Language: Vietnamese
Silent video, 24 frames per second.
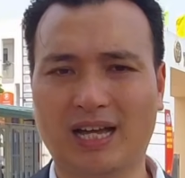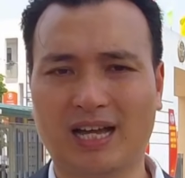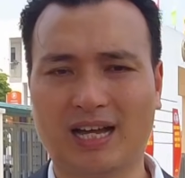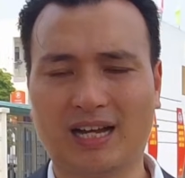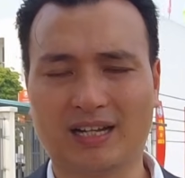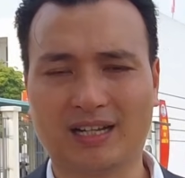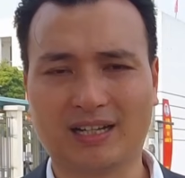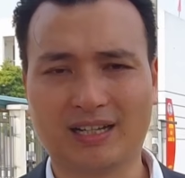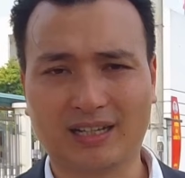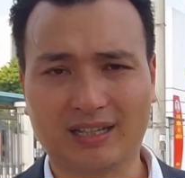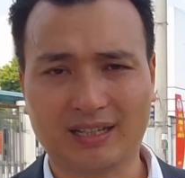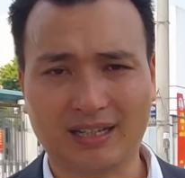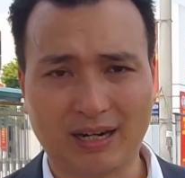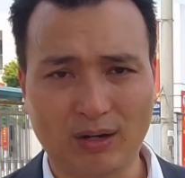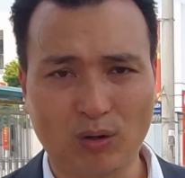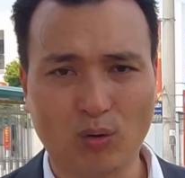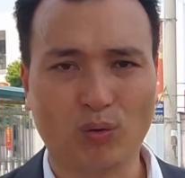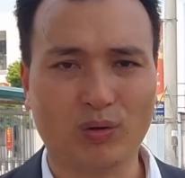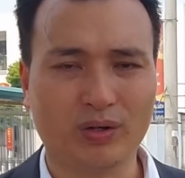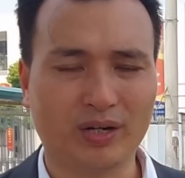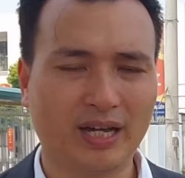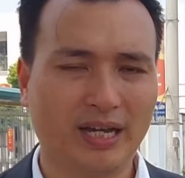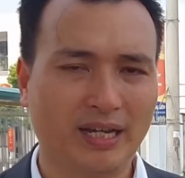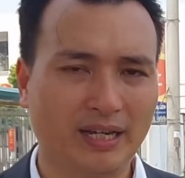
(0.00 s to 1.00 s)
như là căn
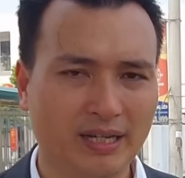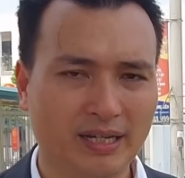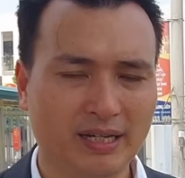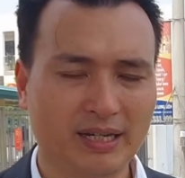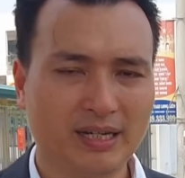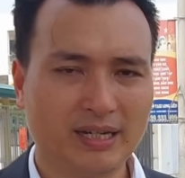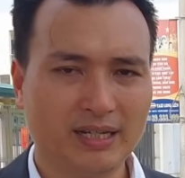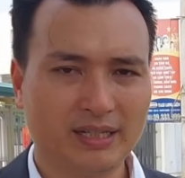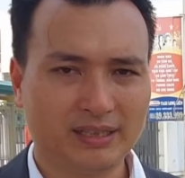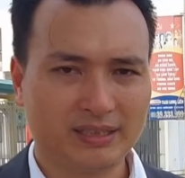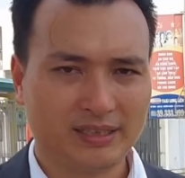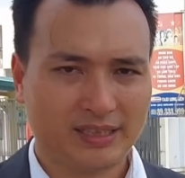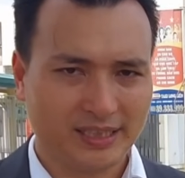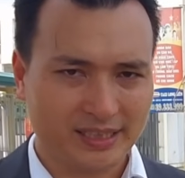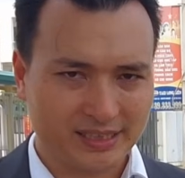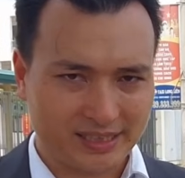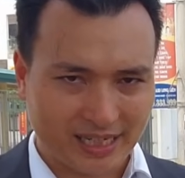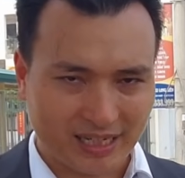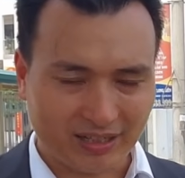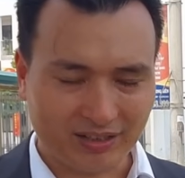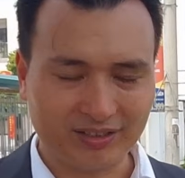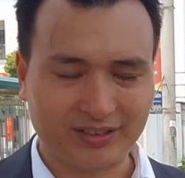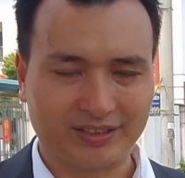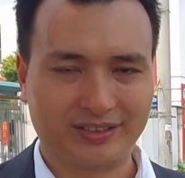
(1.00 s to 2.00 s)
hộ ở đây thì
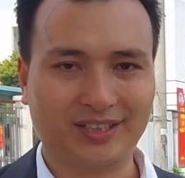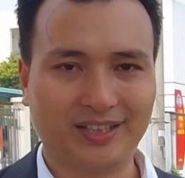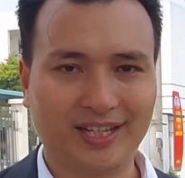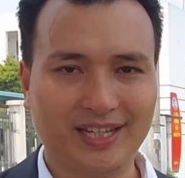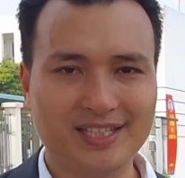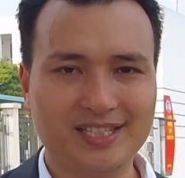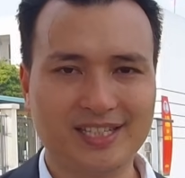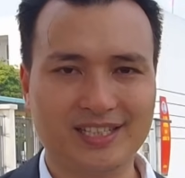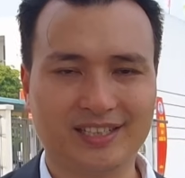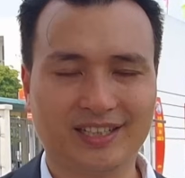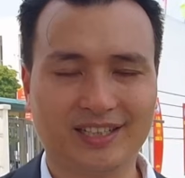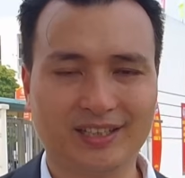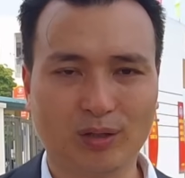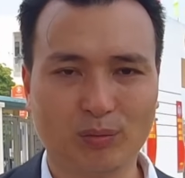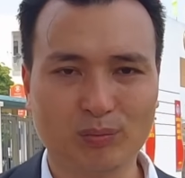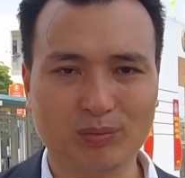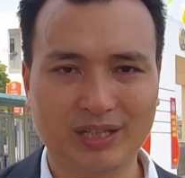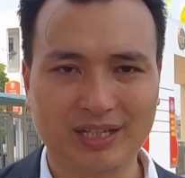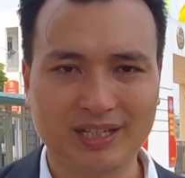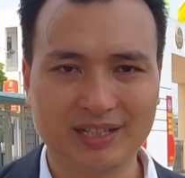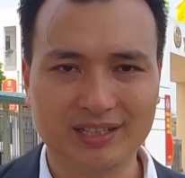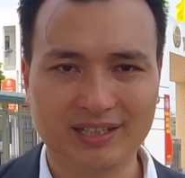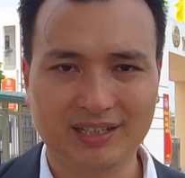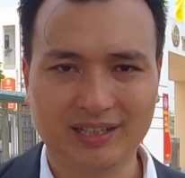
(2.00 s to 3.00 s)
sẽ gửi tới anh chị những cái
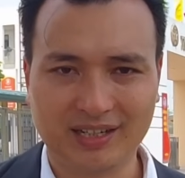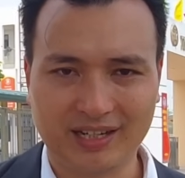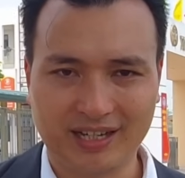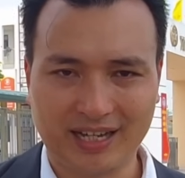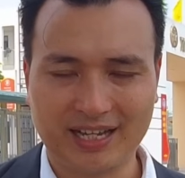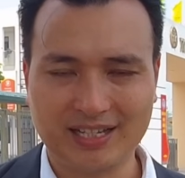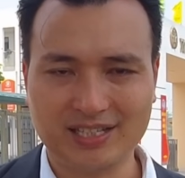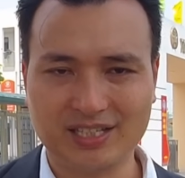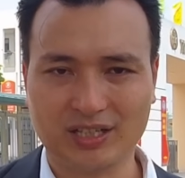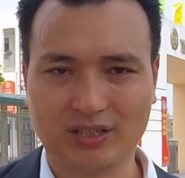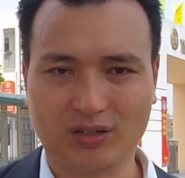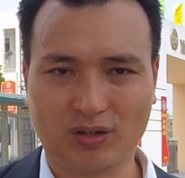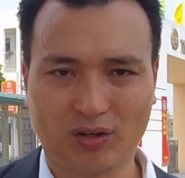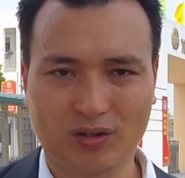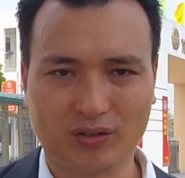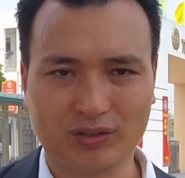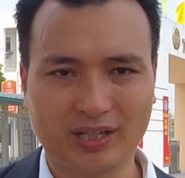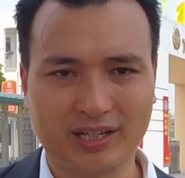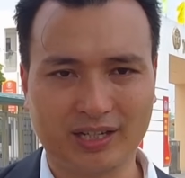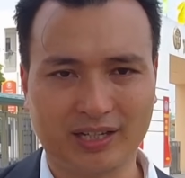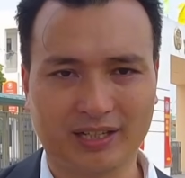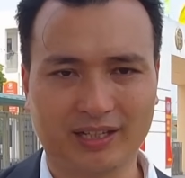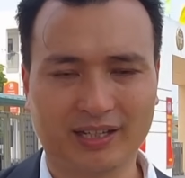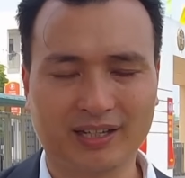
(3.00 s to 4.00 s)
thông tin để anh chị
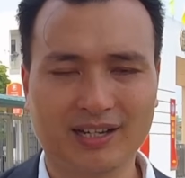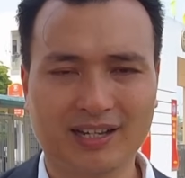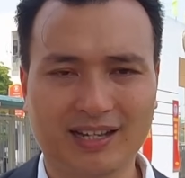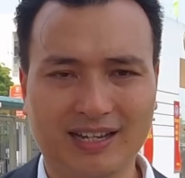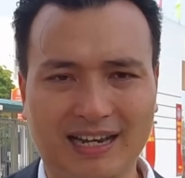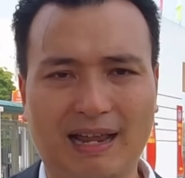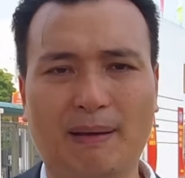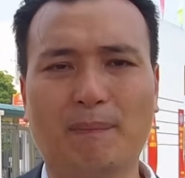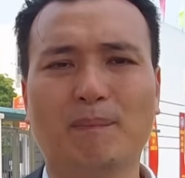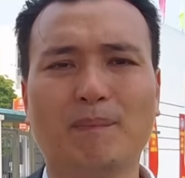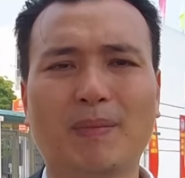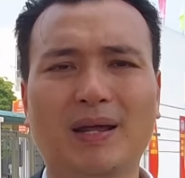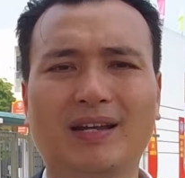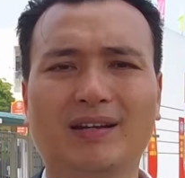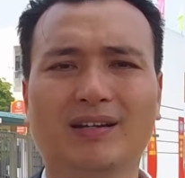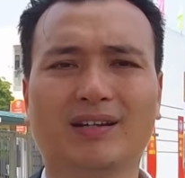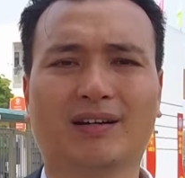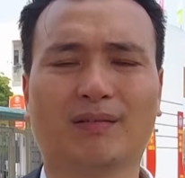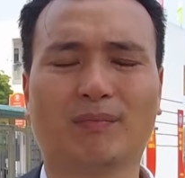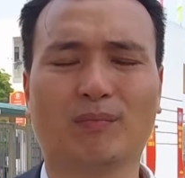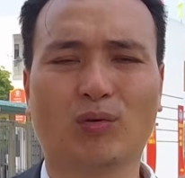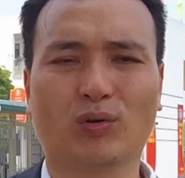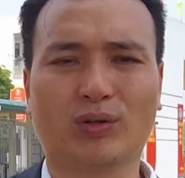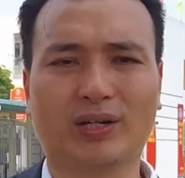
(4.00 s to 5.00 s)
có thể nắm bắt
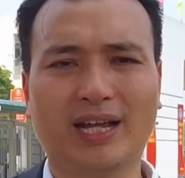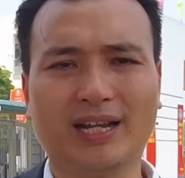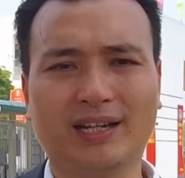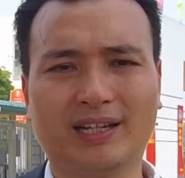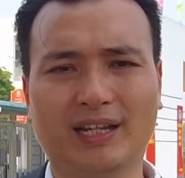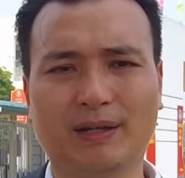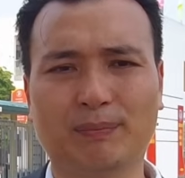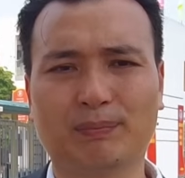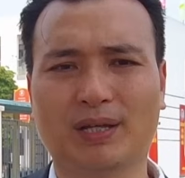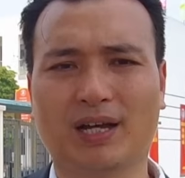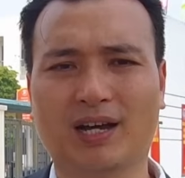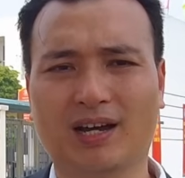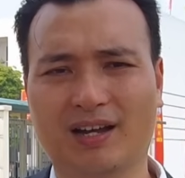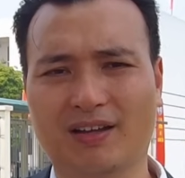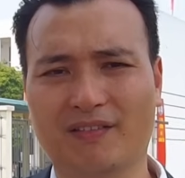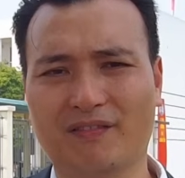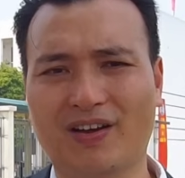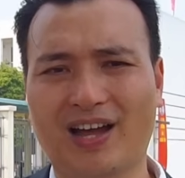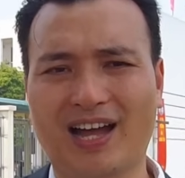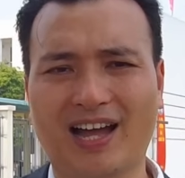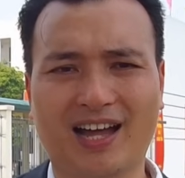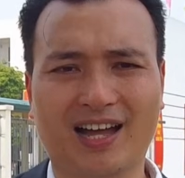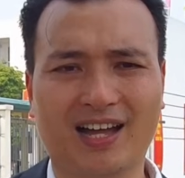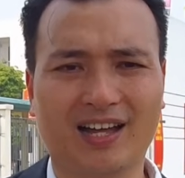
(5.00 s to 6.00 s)
được một cách kịp thời
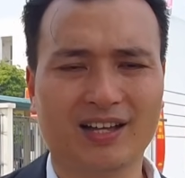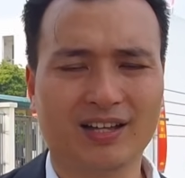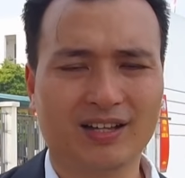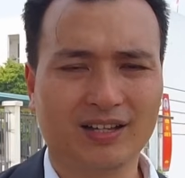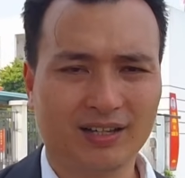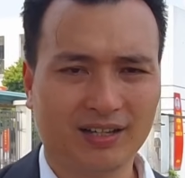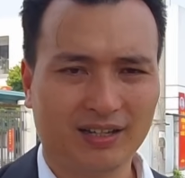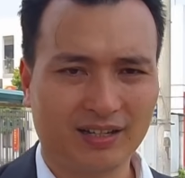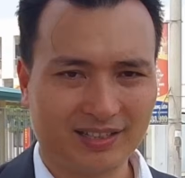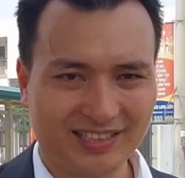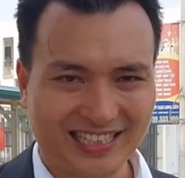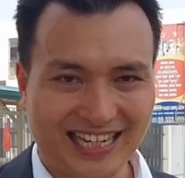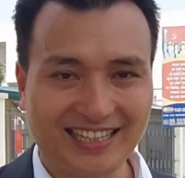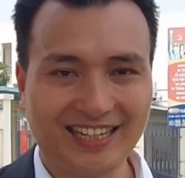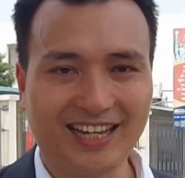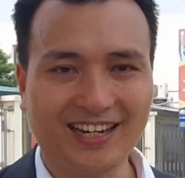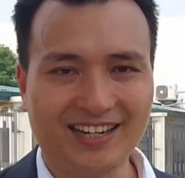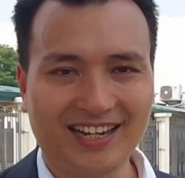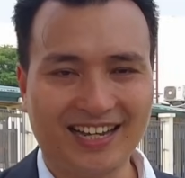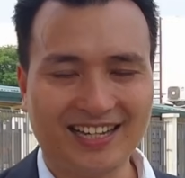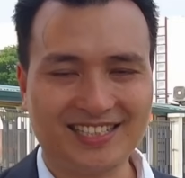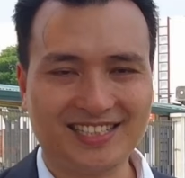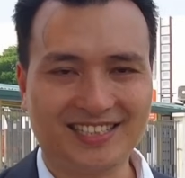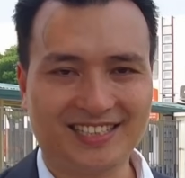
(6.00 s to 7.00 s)
và à, nhanh
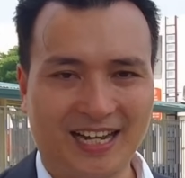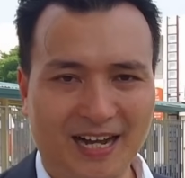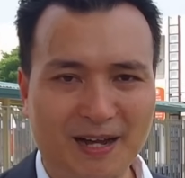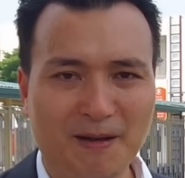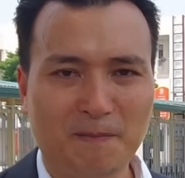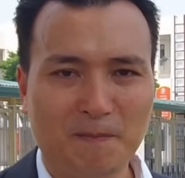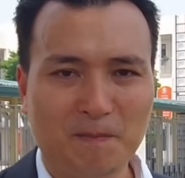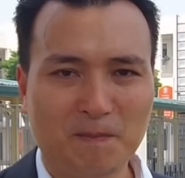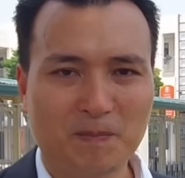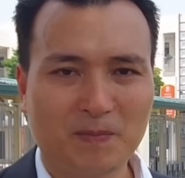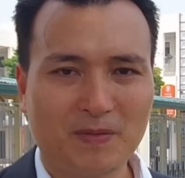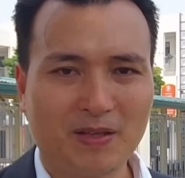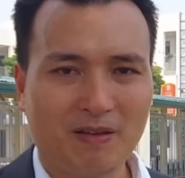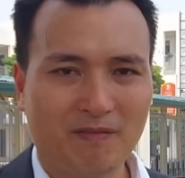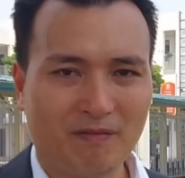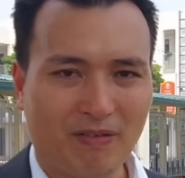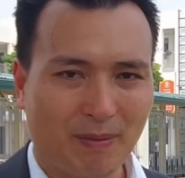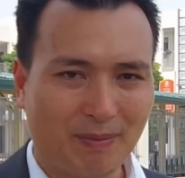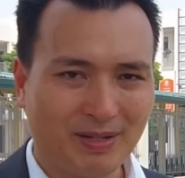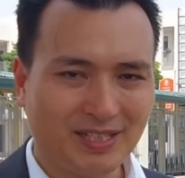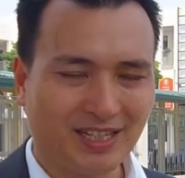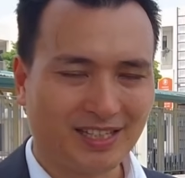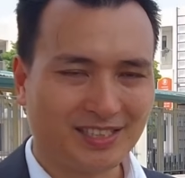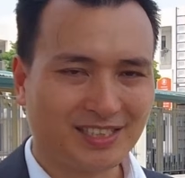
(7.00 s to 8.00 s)
nhất anh chị nhé.
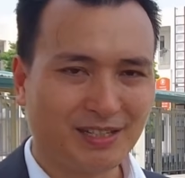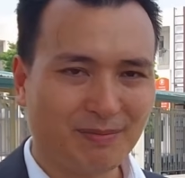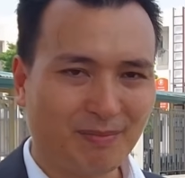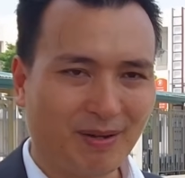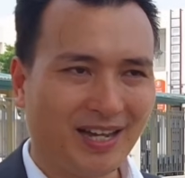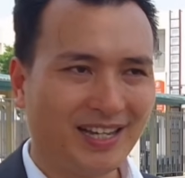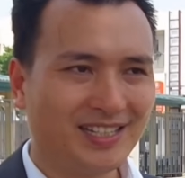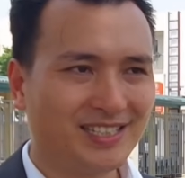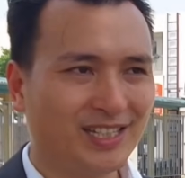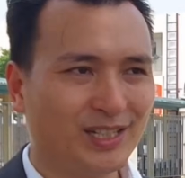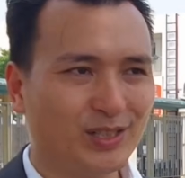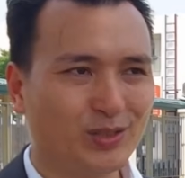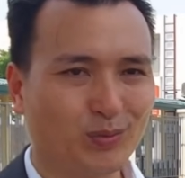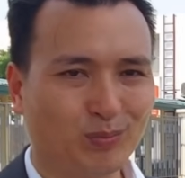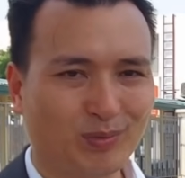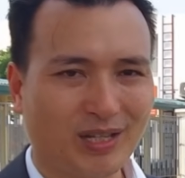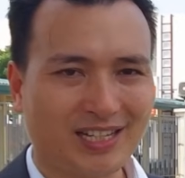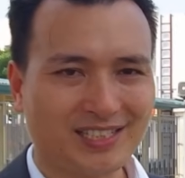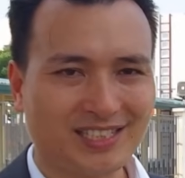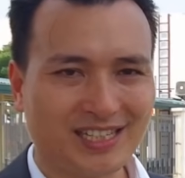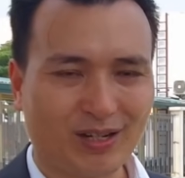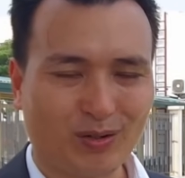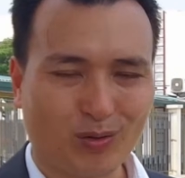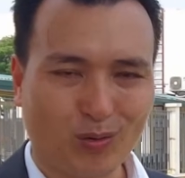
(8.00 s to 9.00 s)
Và bây giờ xin mời anh chị chúng
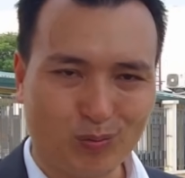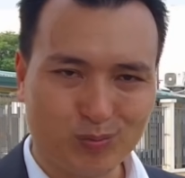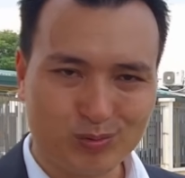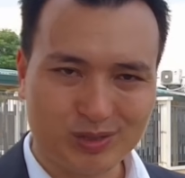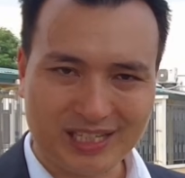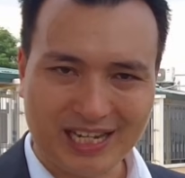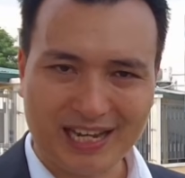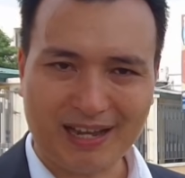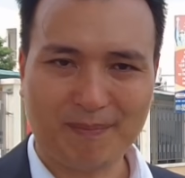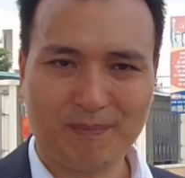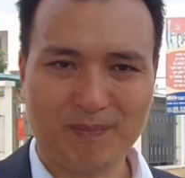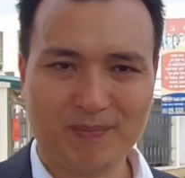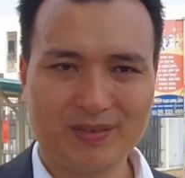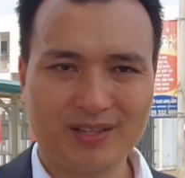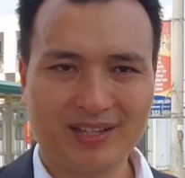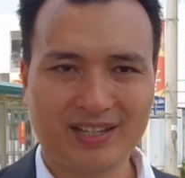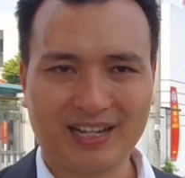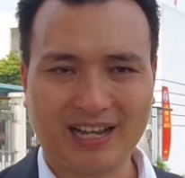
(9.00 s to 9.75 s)
ta sẽ cùng xem